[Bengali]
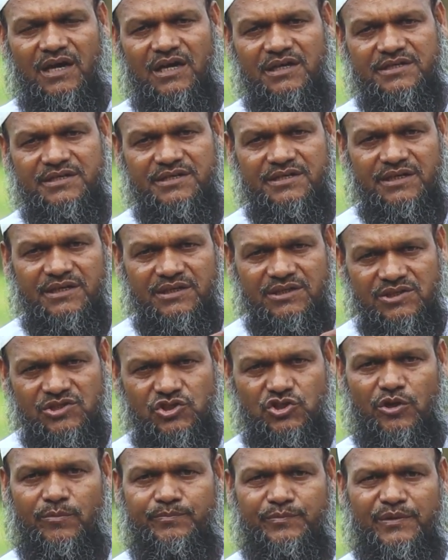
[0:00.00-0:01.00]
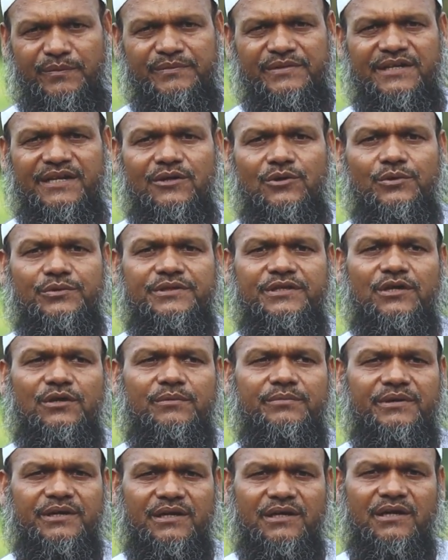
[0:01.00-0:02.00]
আঁকিকে সপ্তম দিনে করতে
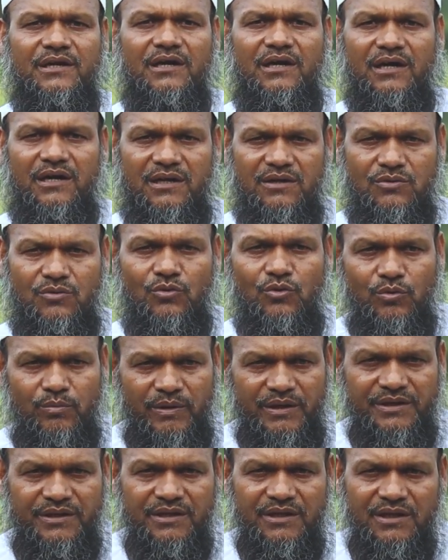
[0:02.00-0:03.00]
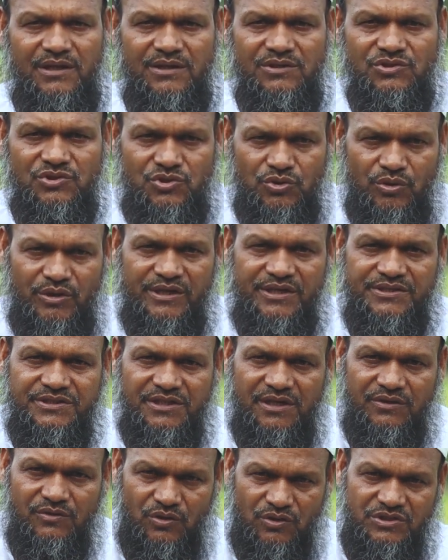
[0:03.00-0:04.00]
হবে আর কুরবানি
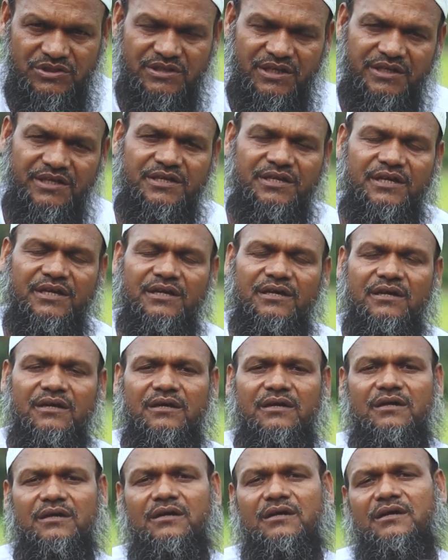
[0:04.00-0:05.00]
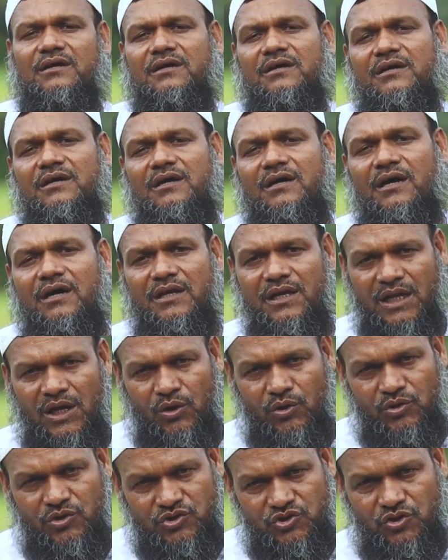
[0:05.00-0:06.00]
জুলহিজ্জার দশ তারিখে
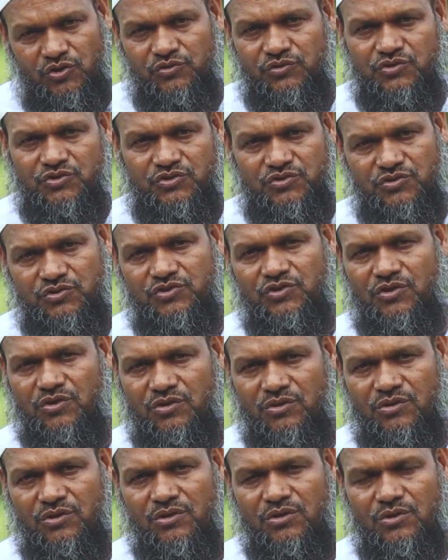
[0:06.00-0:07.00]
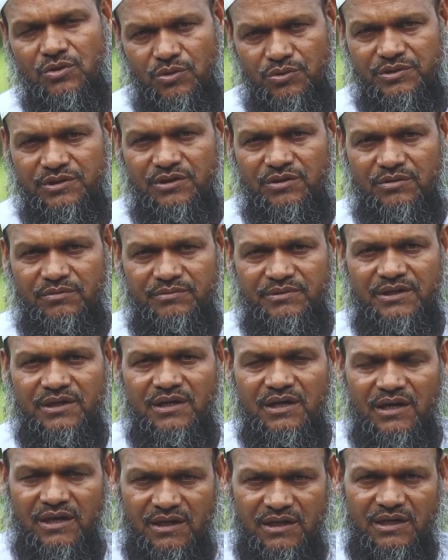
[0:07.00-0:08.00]
আল্লাহকে সন্তুষ্টর জন্য করতে হবে
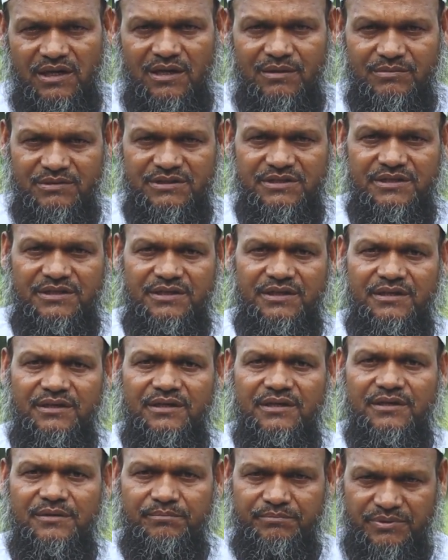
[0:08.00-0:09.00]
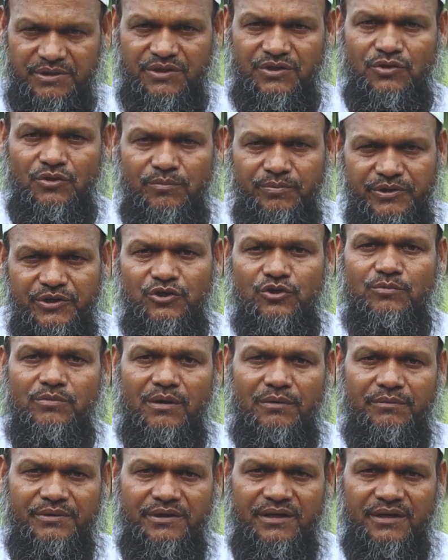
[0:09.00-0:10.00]
আল্লাহ আমাদেরকে ভিন্ন
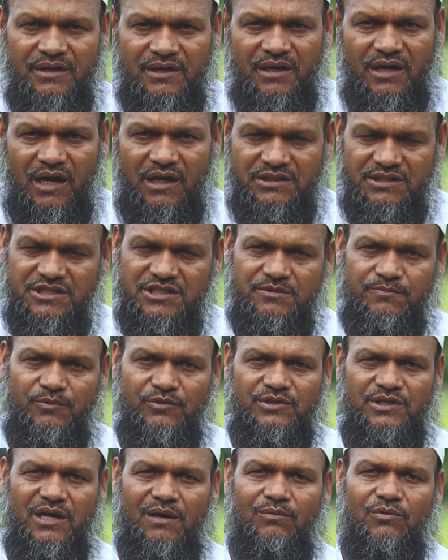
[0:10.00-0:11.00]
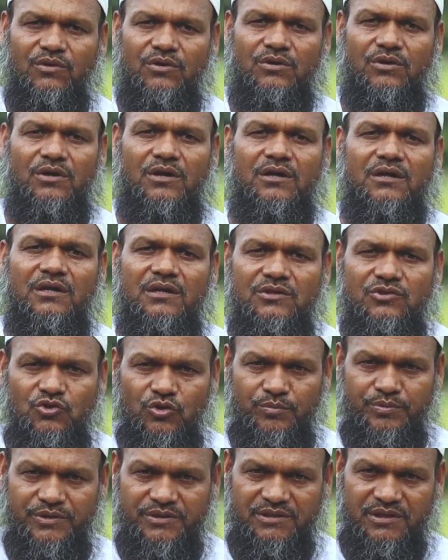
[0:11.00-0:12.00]
ভিন্নভাবে হাদিসের প্রতি আমল করার
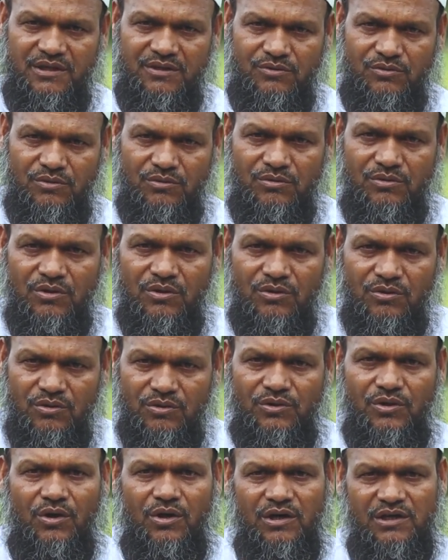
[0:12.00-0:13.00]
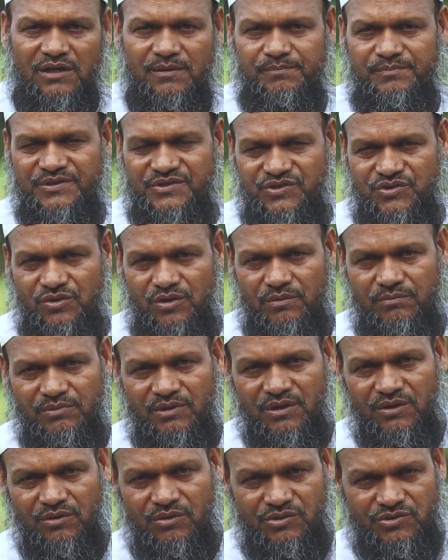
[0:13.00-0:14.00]
তৌফিক দান করুক আল্লাহ আলম বিশ্বব
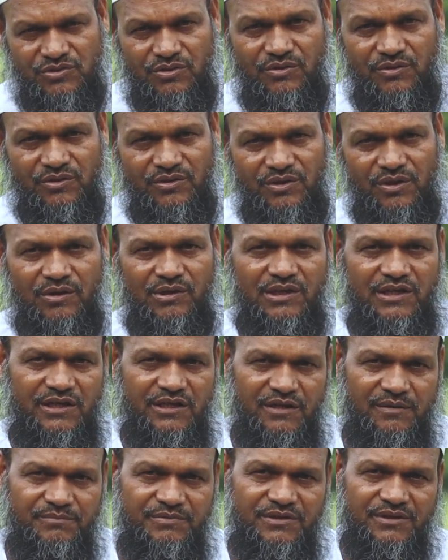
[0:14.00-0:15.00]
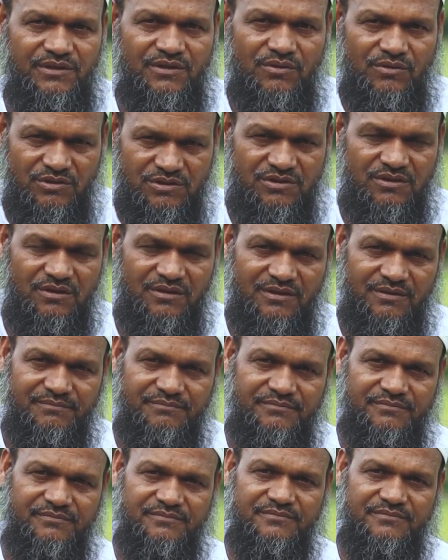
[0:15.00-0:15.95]
ওসল্লাহ আলনবী নবী ওসাল্লাম